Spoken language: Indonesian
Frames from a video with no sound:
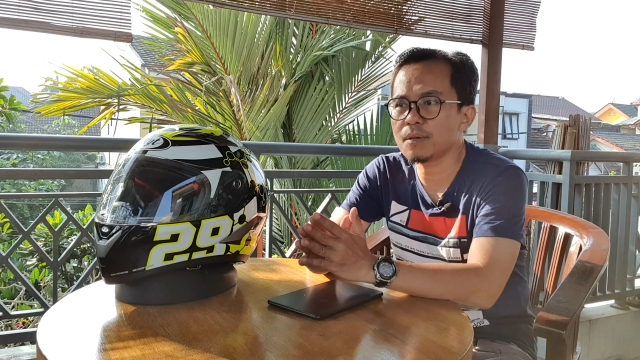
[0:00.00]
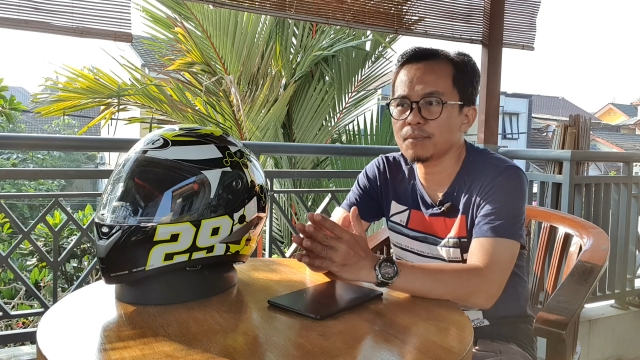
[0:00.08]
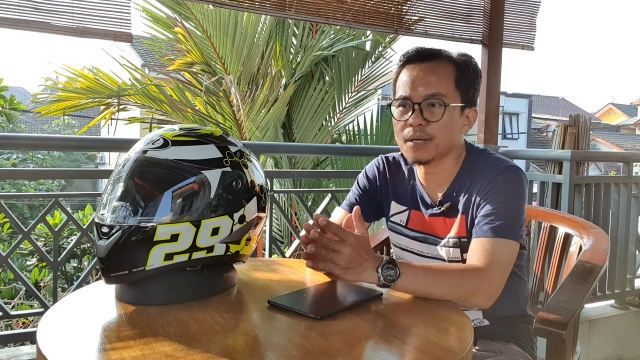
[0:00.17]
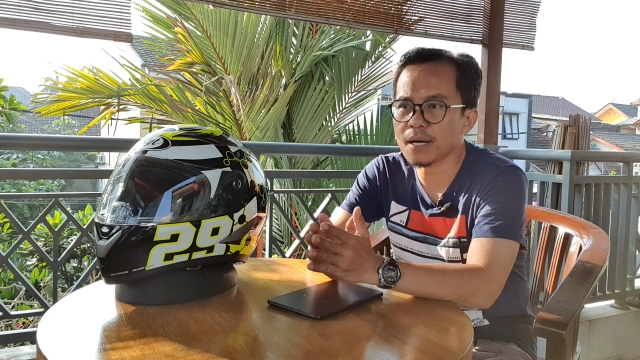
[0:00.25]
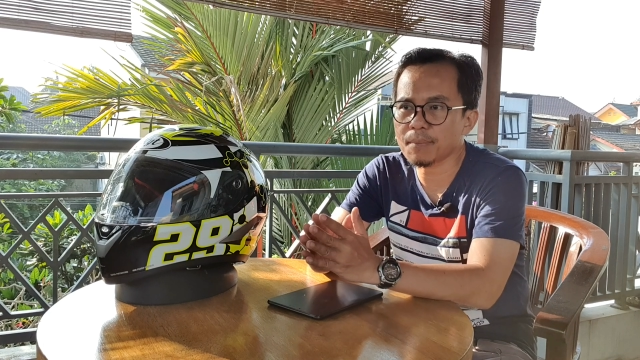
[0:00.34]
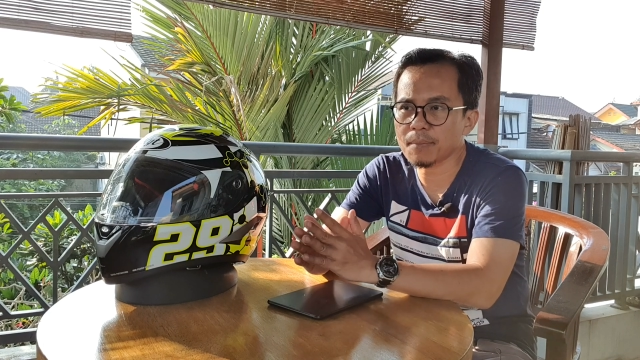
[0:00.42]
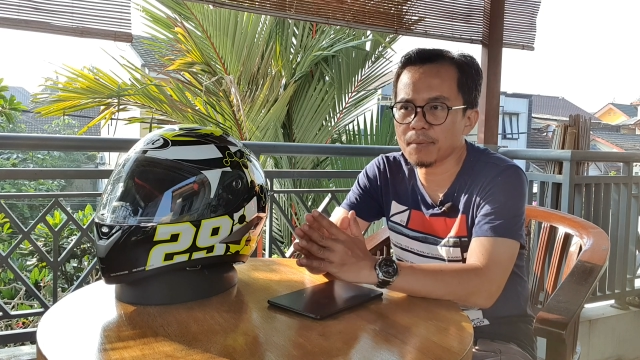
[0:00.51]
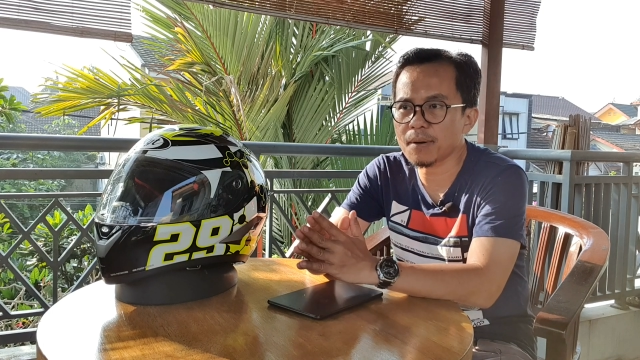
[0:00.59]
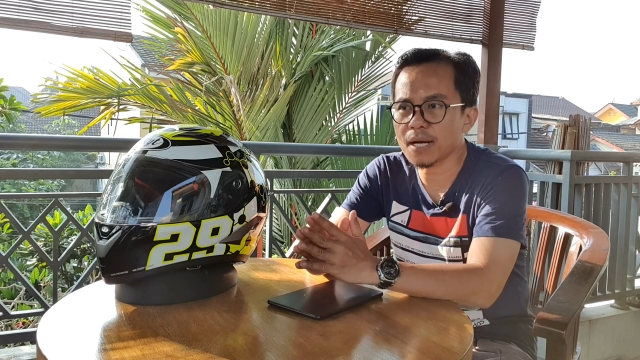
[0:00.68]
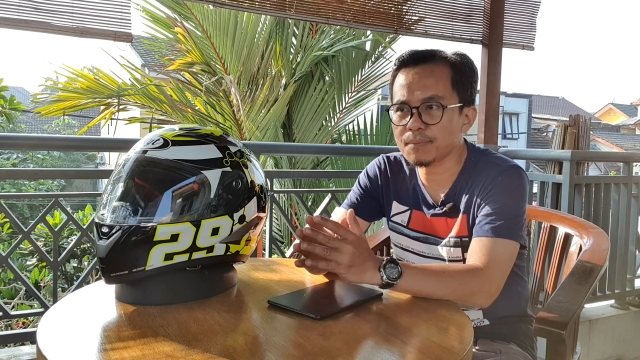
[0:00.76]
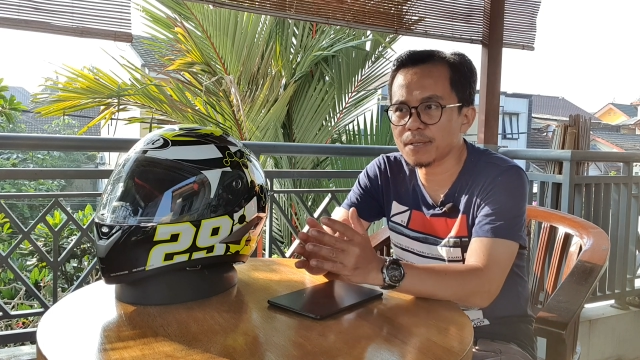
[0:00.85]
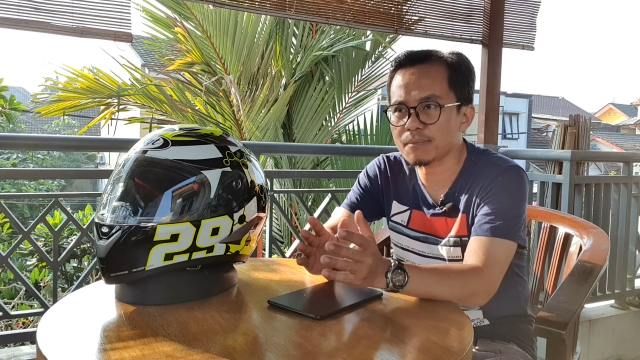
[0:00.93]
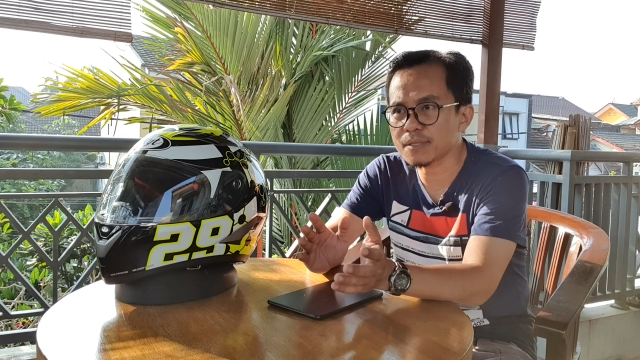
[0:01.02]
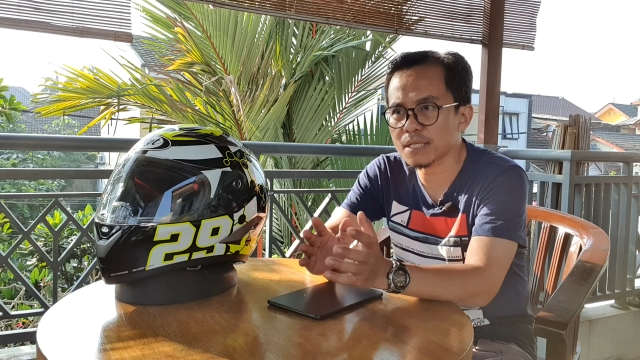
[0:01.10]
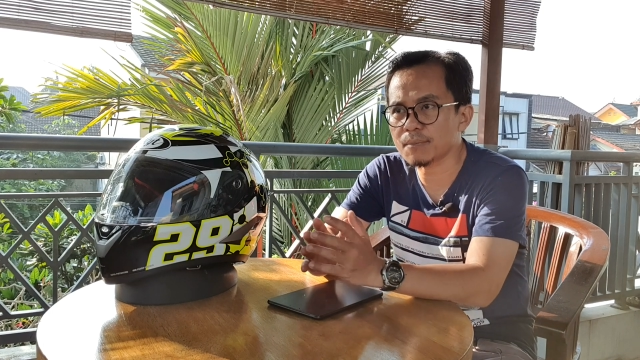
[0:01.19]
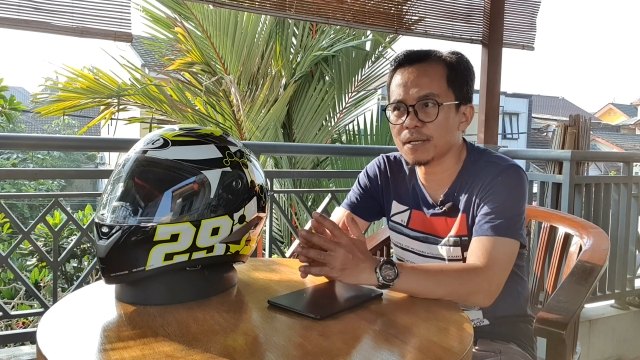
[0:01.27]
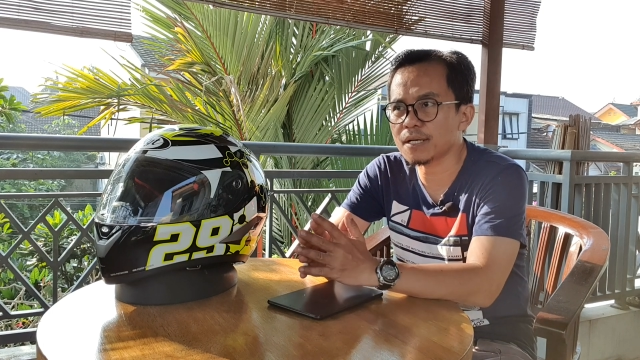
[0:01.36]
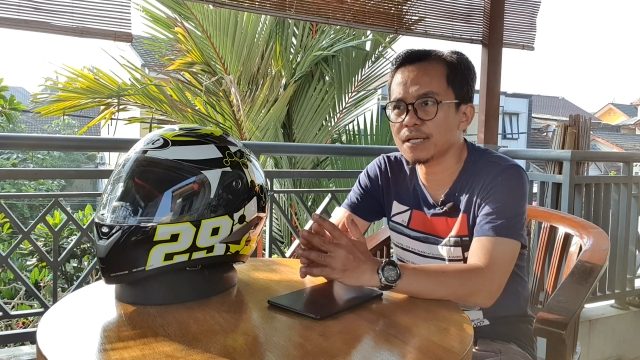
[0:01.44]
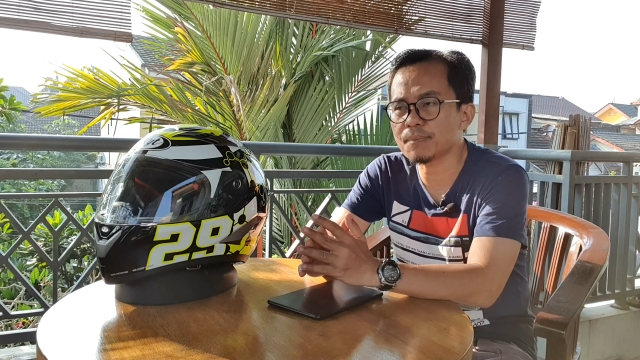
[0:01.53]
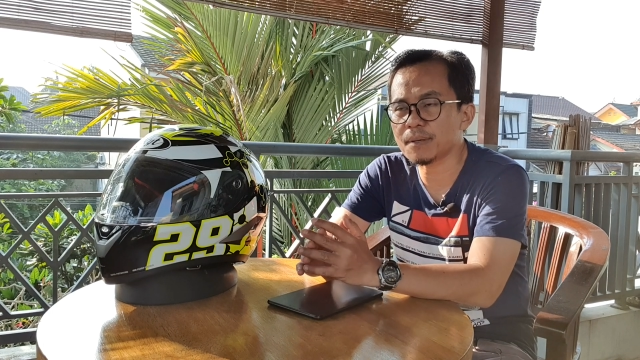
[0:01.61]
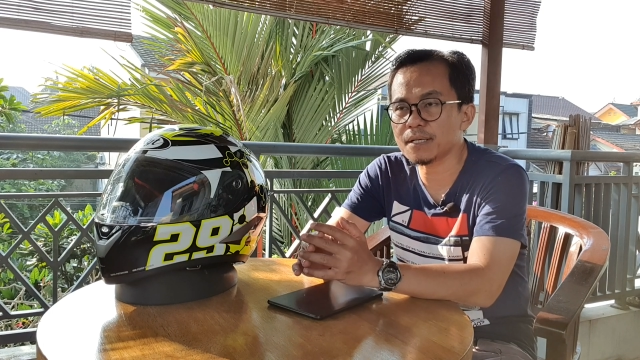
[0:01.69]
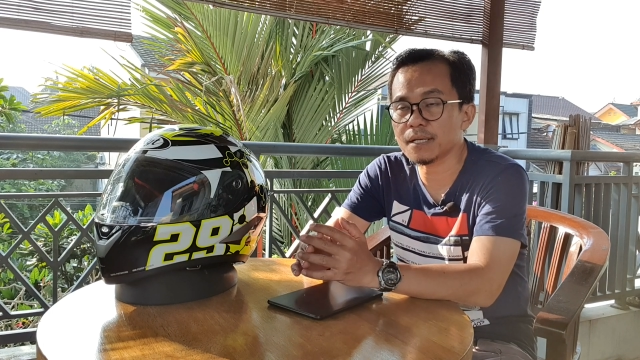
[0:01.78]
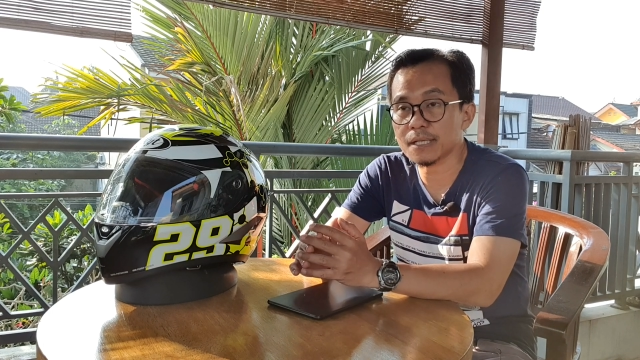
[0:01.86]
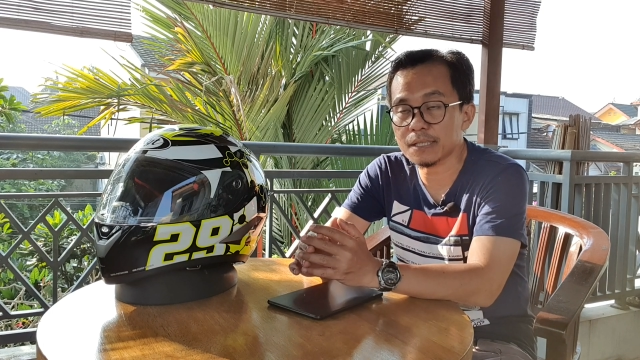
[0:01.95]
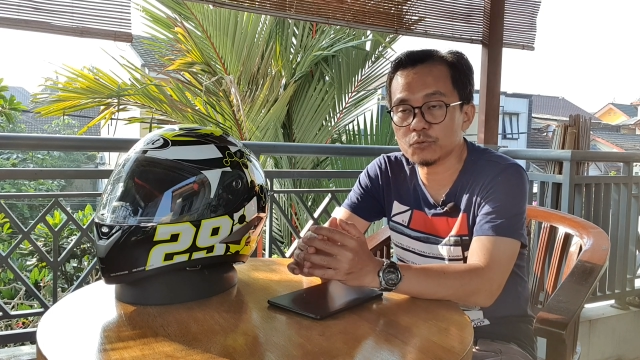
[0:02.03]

beberapa pembalap dan bisa berada di depan dan